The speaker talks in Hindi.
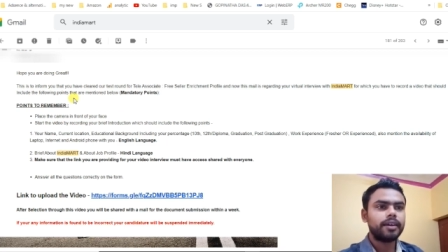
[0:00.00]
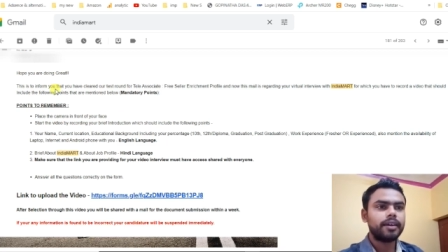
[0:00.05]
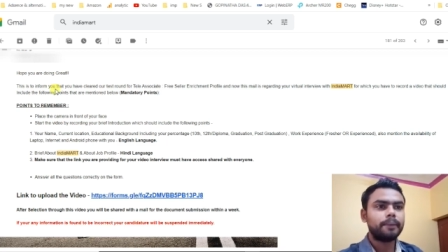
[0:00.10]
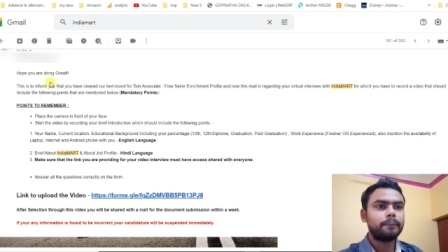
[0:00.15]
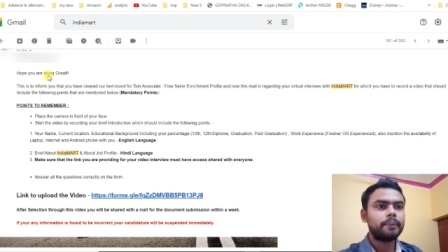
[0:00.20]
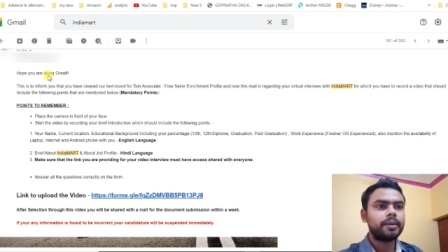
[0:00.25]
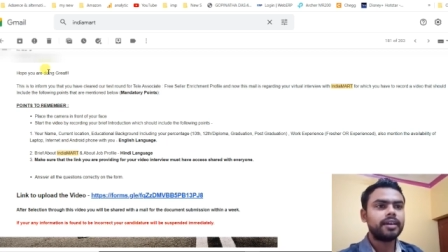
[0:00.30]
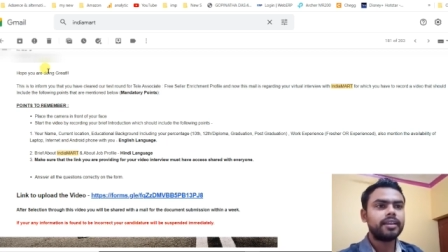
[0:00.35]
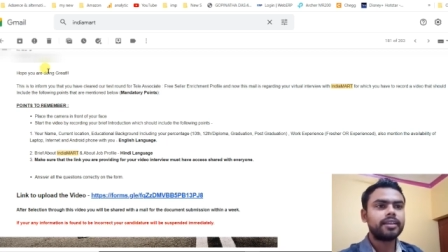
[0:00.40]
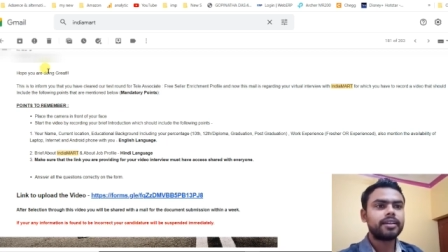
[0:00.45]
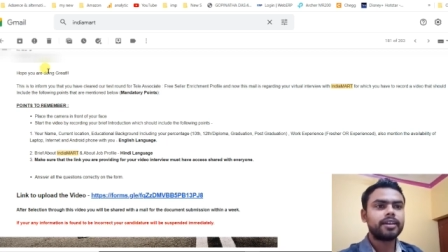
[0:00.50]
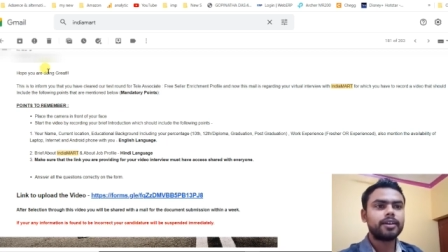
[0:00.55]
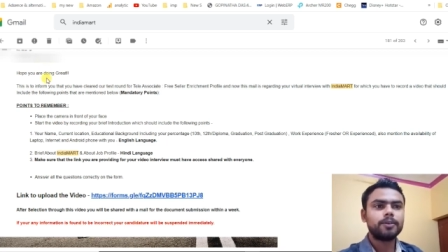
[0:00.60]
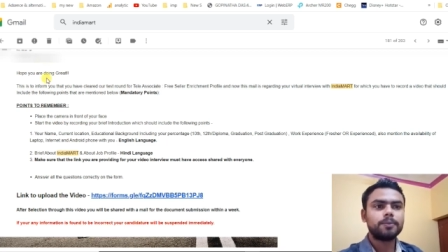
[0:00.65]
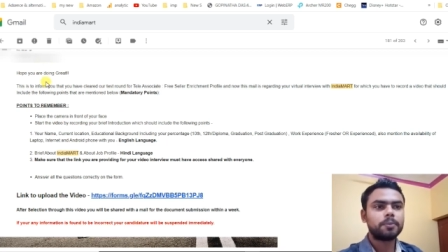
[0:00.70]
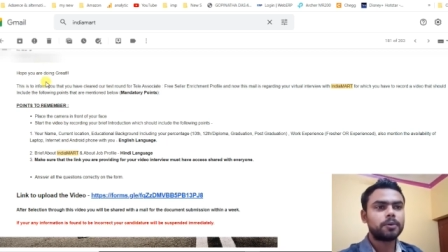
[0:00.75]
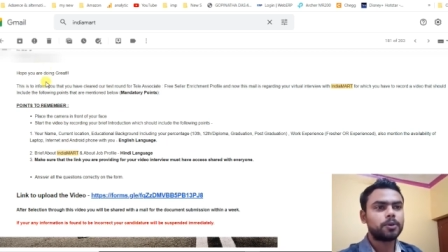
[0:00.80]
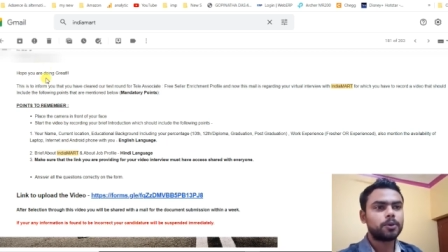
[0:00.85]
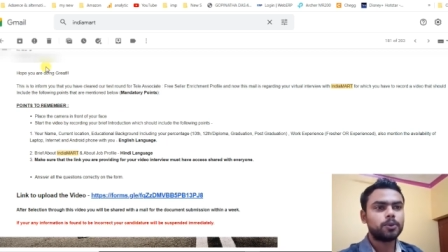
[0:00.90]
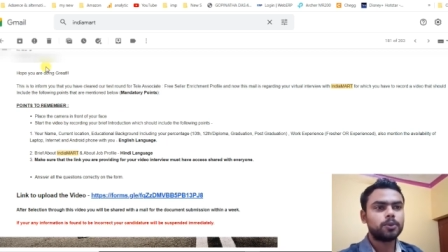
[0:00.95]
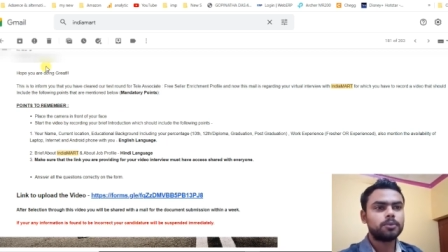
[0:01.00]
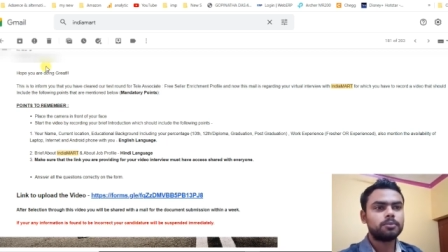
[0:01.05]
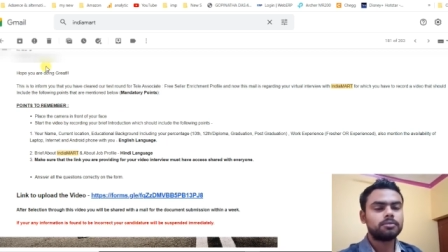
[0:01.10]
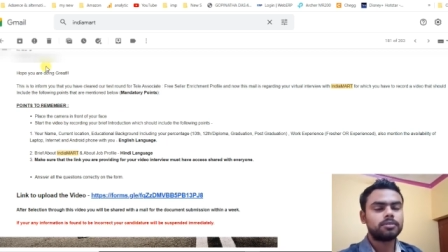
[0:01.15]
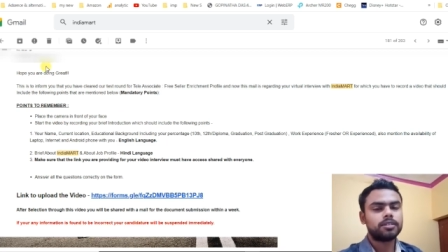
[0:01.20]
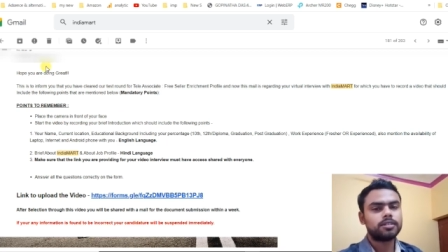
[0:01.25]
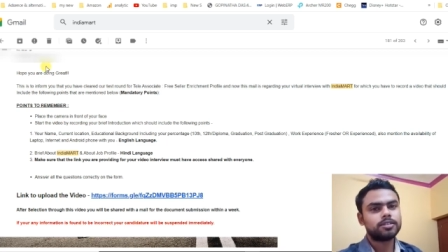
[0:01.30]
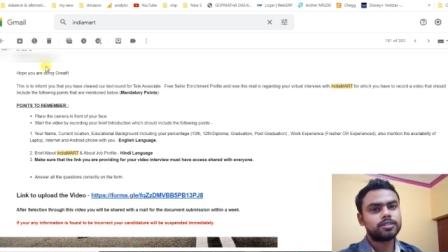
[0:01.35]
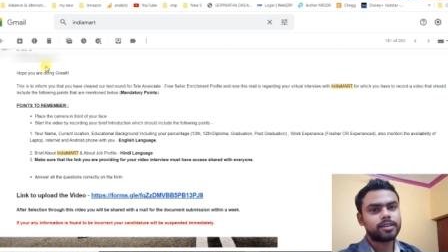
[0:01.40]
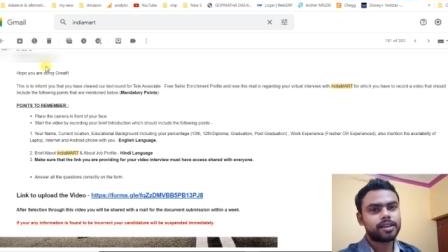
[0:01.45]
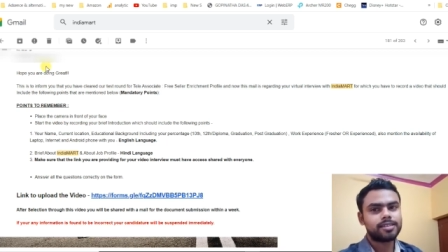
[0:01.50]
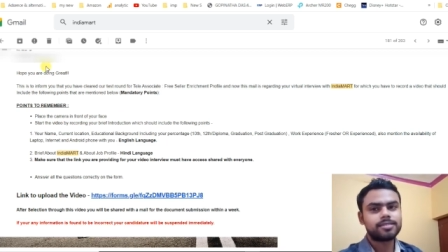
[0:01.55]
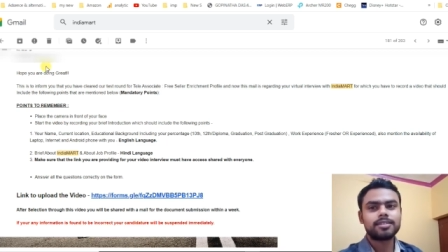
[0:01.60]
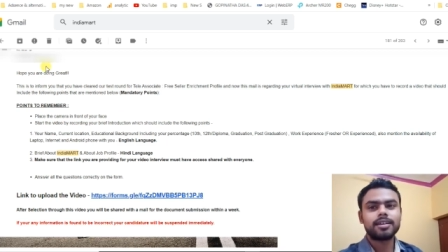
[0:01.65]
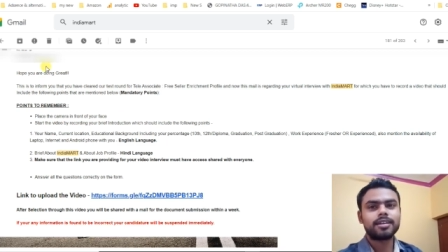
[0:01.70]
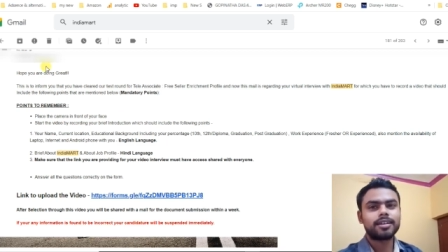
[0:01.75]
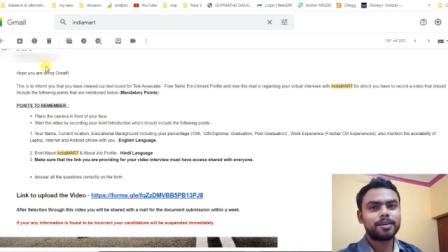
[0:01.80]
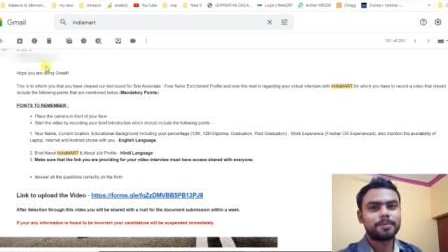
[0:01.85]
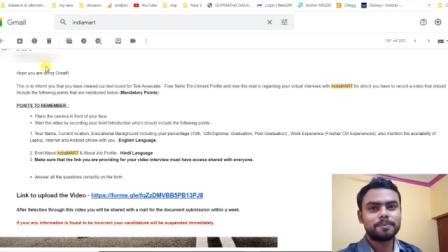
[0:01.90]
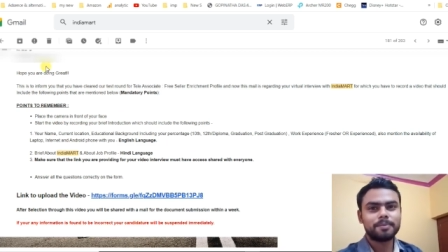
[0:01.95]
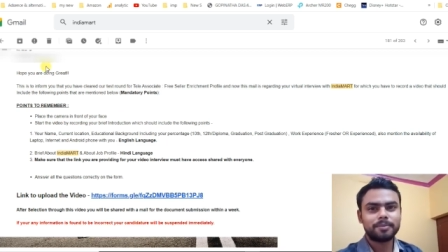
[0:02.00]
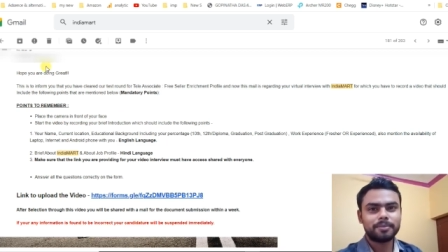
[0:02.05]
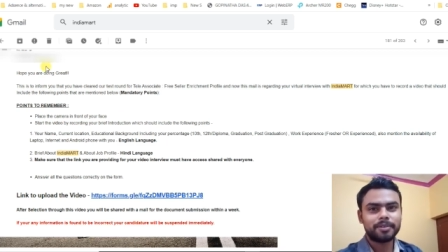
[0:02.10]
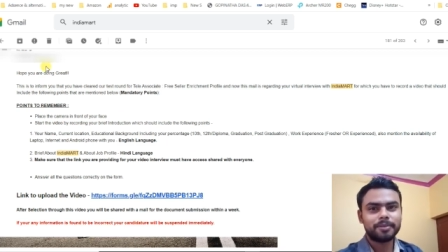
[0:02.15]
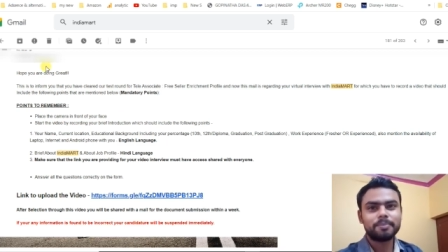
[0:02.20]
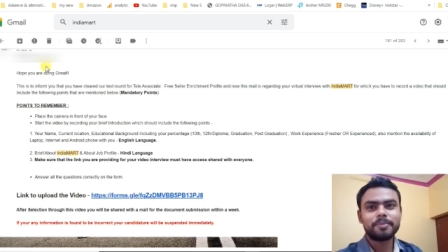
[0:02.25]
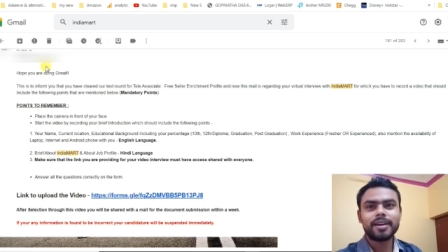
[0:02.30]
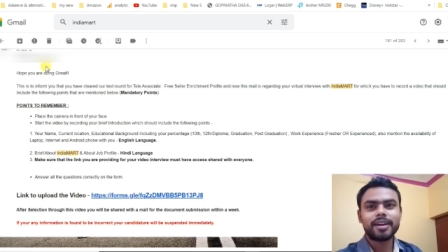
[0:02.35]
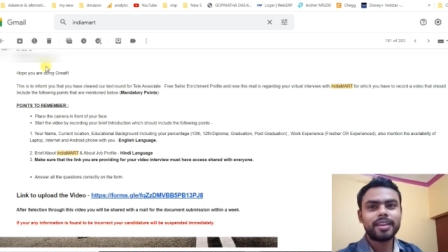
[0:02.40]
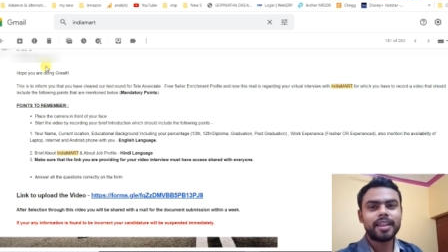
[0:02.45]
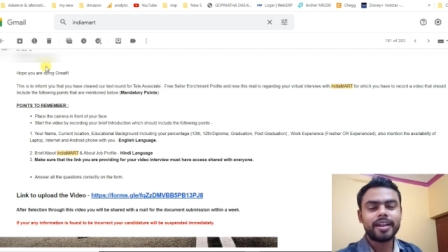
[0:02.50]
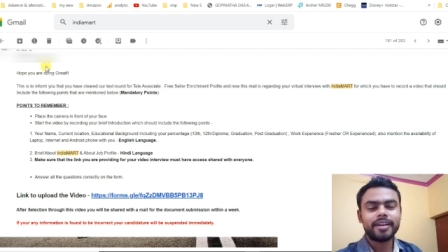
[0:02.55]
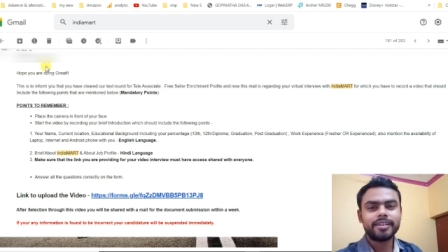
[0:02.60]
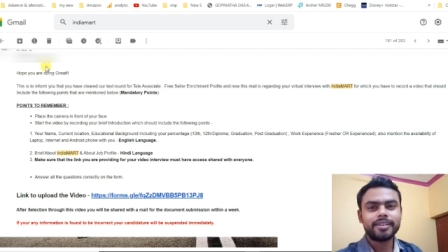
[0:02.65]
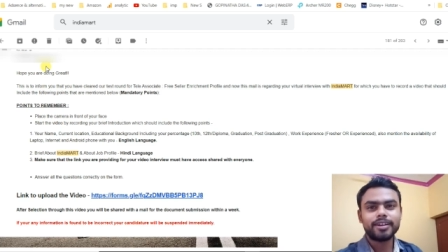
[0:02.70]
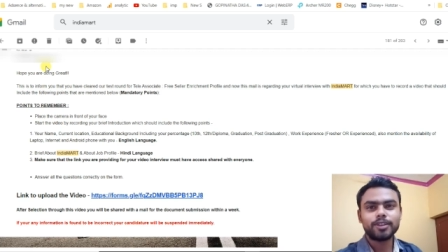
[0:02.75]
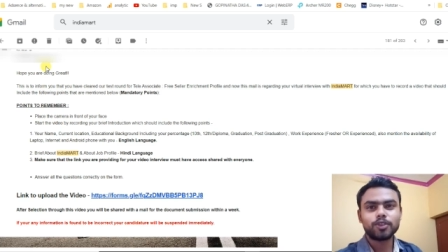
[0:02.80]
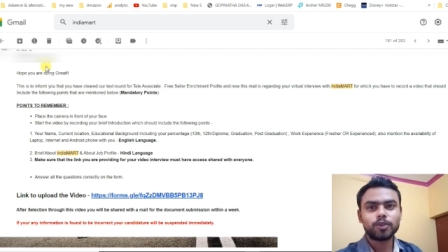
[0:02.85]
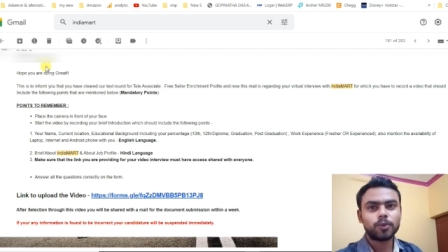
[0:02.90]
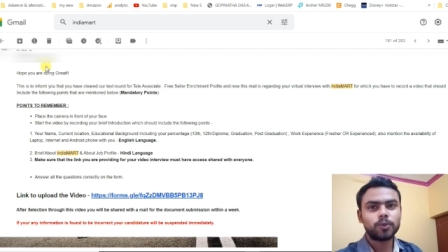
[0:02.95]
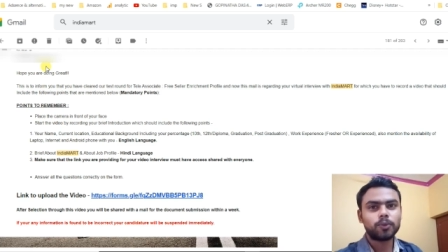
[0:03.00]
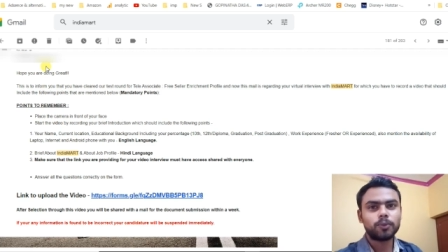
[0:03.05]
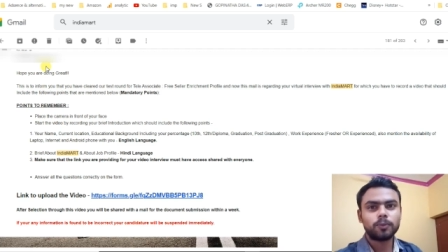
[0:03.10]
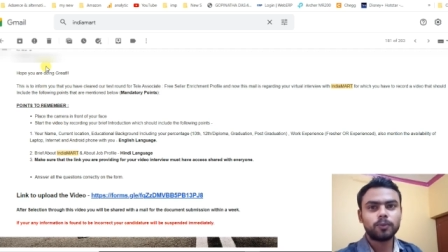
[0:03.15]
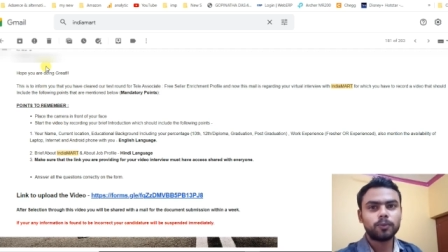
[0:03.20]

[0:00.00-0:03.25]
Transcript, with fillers: ये मेल के ऊपर एच की मेल आईडी है तो